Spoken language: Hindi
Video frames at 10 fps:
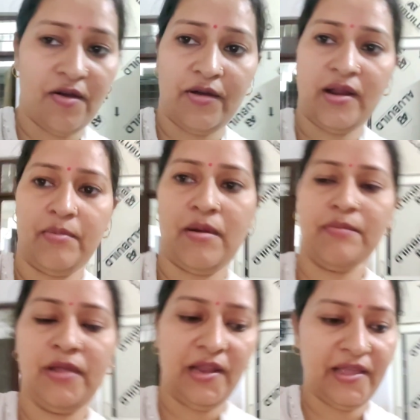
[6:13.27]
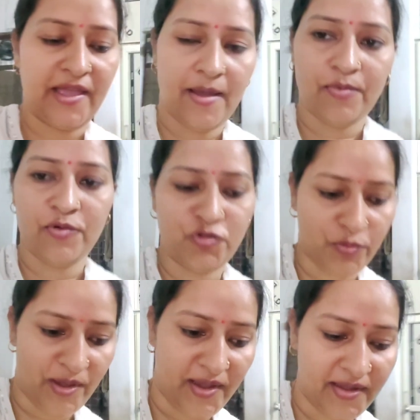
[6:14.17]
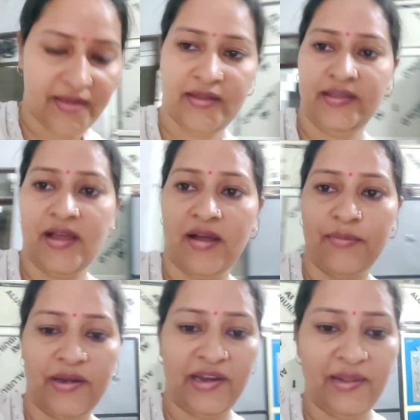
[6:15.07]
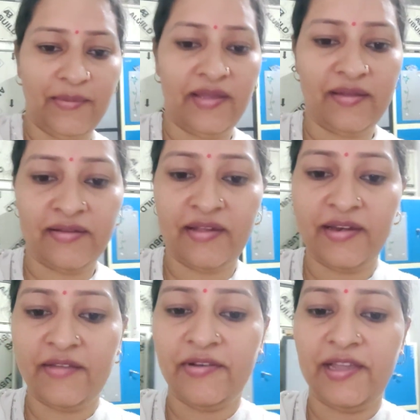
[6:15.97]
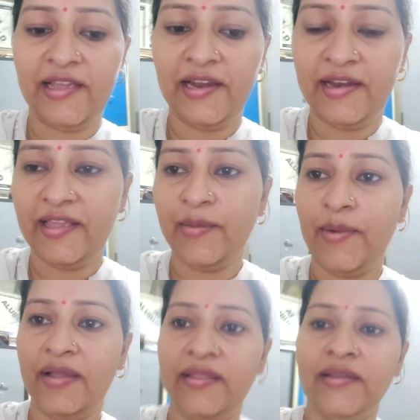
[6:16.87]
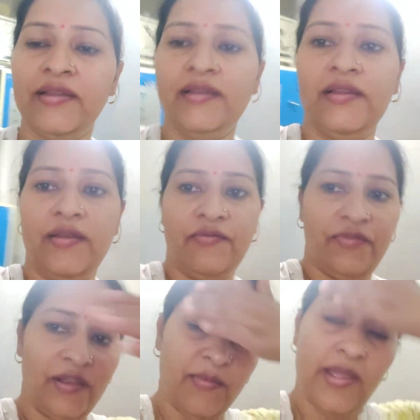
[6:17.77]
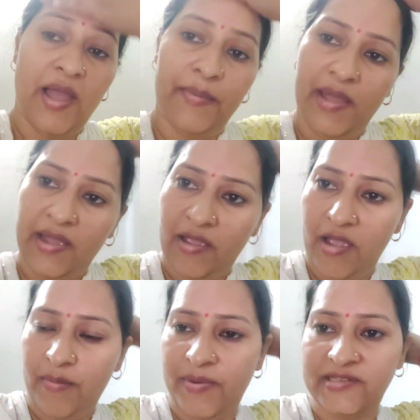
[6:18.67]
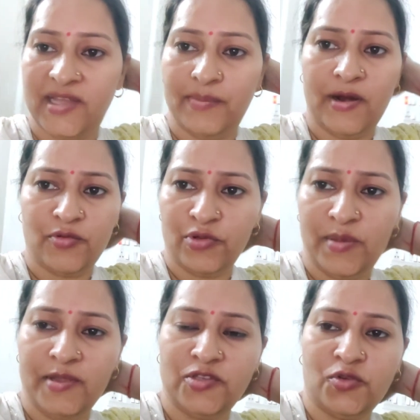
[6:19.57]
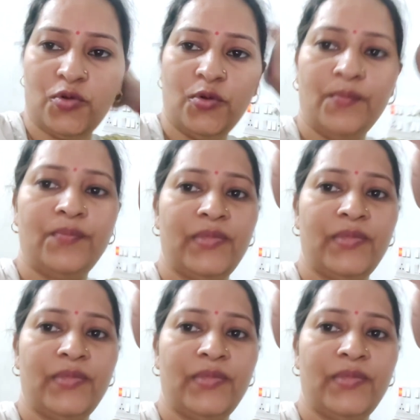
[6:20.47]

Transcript: और अब हम मिलेंगे आपको सुबह यहाँ बरेली में कन्या वन्या खिलाने के बाद फिर मैं यहाँ पे आके प्रसाद बांटूँगी बच्चों को